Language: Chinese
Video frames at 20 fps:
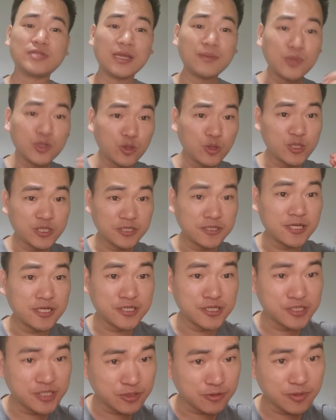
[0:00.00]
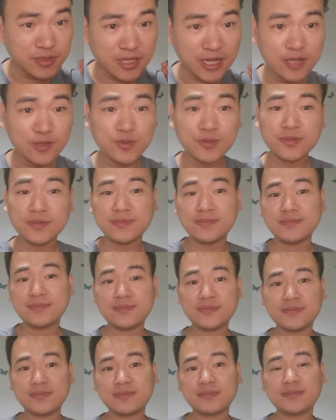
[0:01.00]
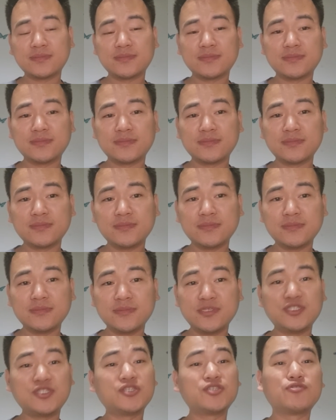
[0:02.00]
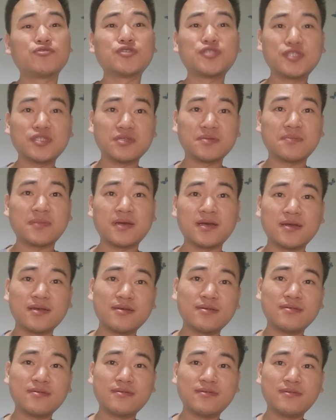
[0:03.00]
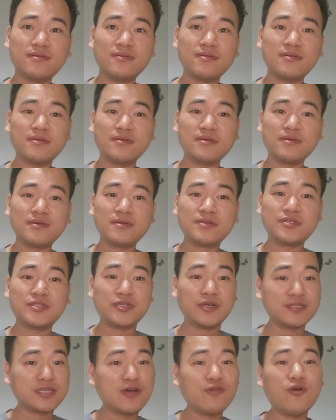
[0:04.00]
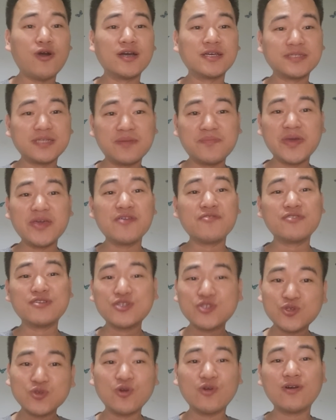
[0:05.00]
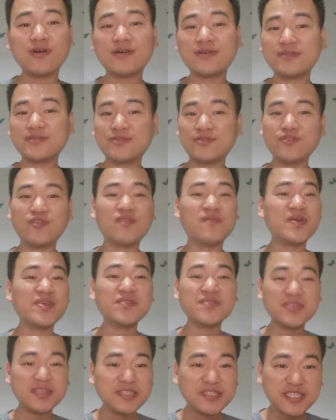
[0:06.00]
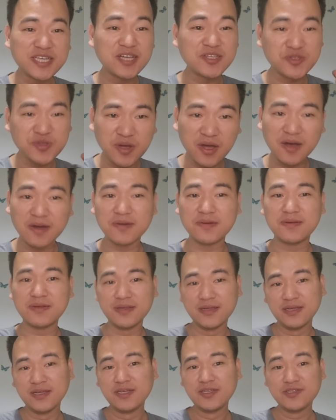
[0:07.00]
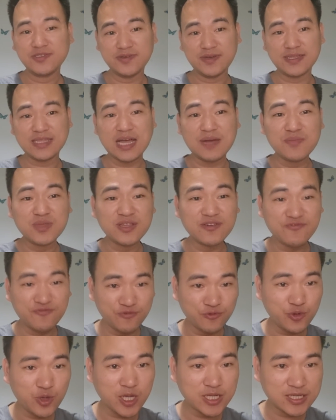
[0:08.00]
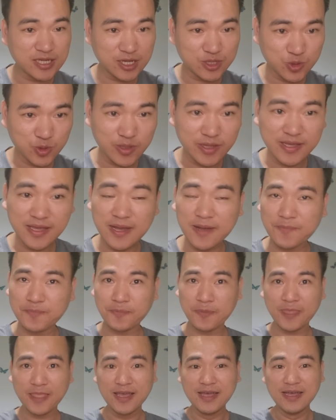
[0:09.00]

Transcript: 他们对死者是这种态度，你死就死嘛，只要在网上没有人说，对我没有影响就好。就跟他们的副院长说的一样，